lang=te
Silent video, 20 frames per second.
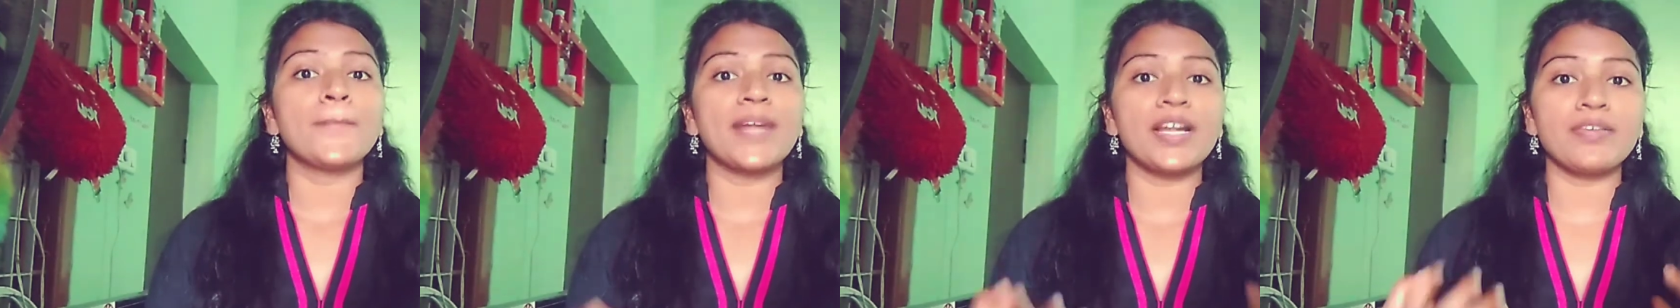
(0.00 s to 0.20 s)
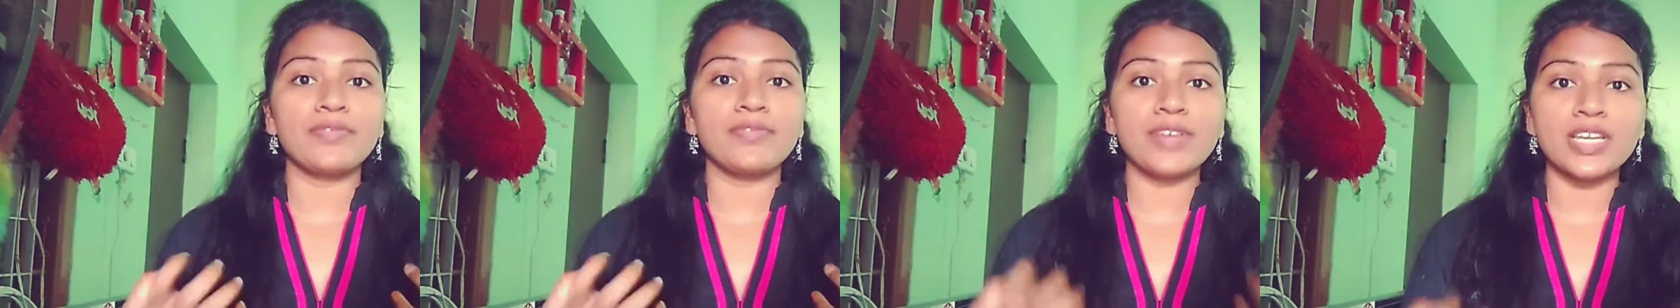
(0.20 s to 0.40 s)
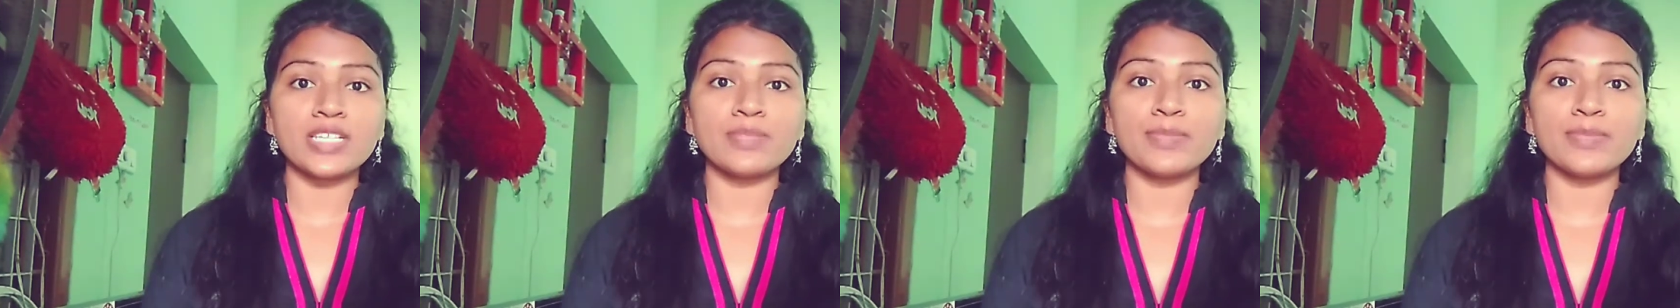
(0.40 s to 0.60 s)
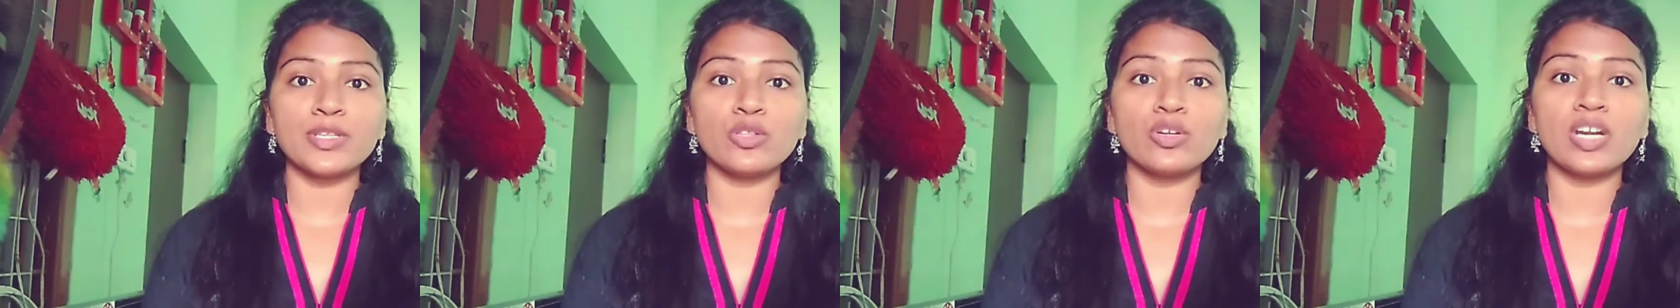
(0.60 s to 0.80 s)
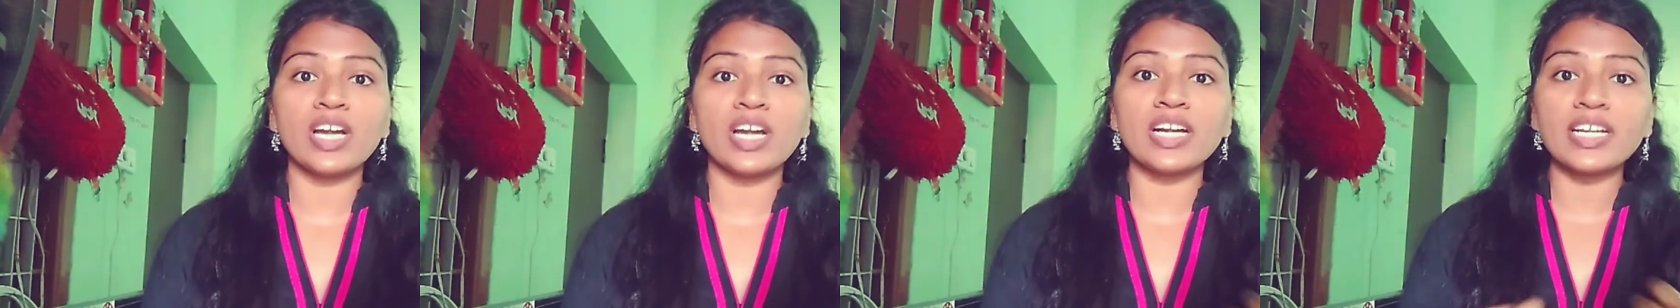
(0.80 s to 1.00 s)
మన ఫేస్
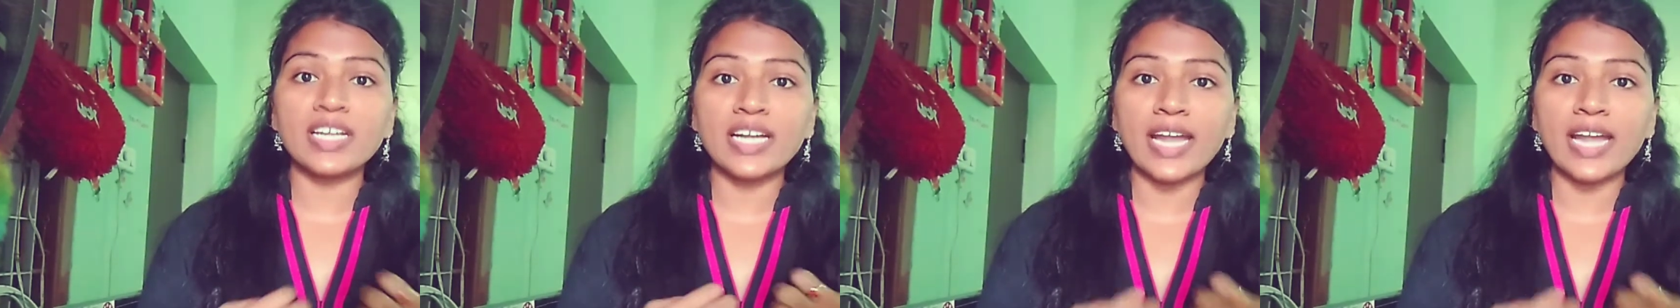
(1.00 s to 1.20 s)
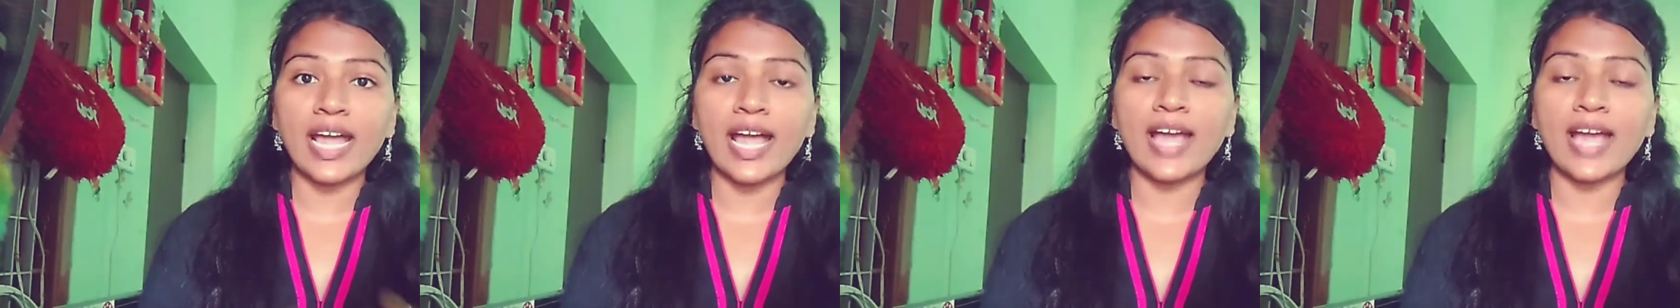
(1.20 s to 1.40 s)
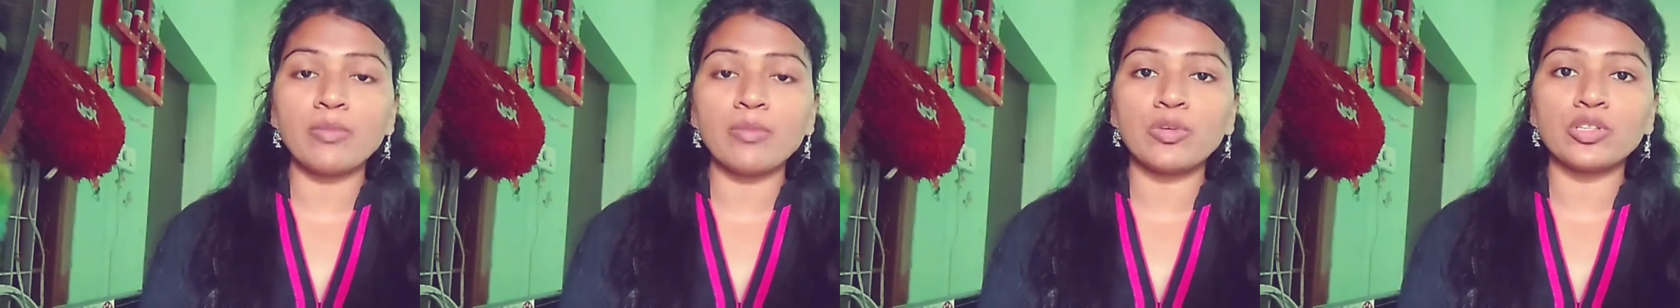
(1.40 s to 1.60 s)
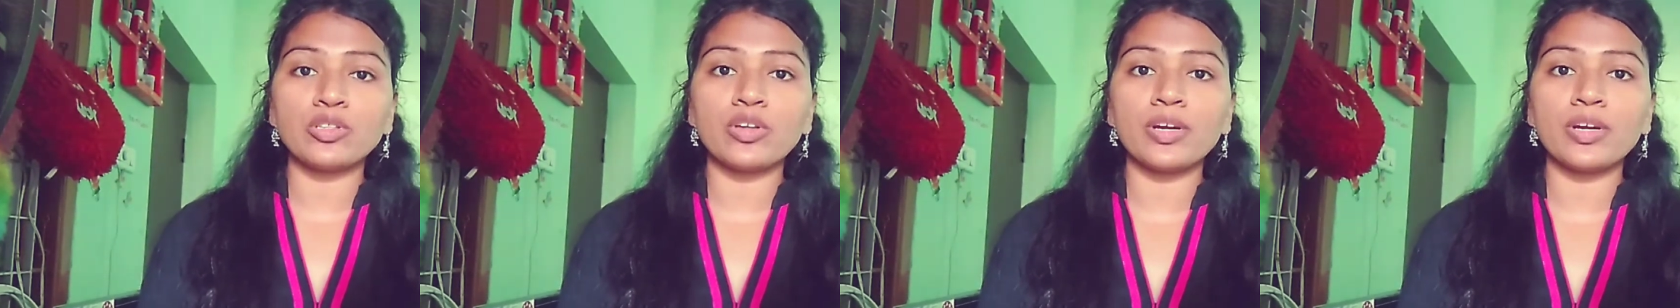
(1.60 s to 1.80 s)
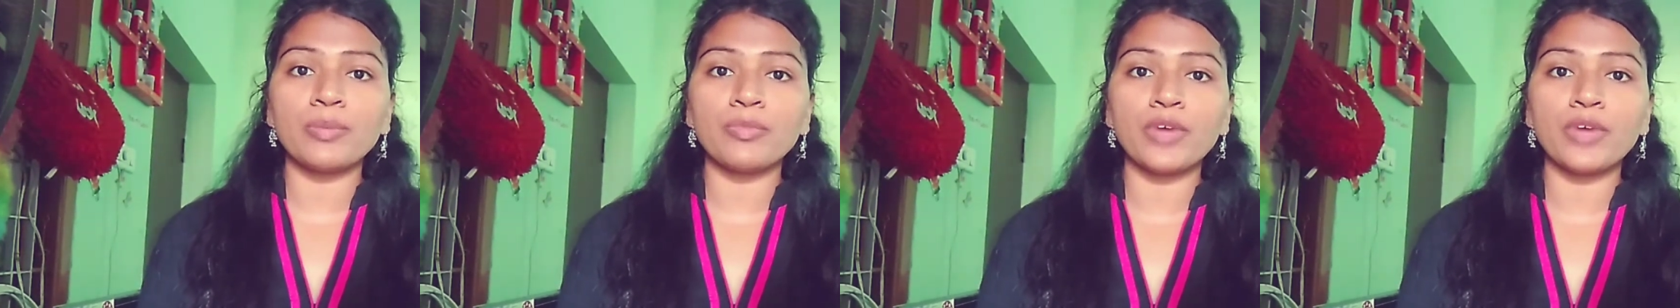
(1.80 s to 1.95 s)
మీద ఉన్న ట్యాన్ మొత్తం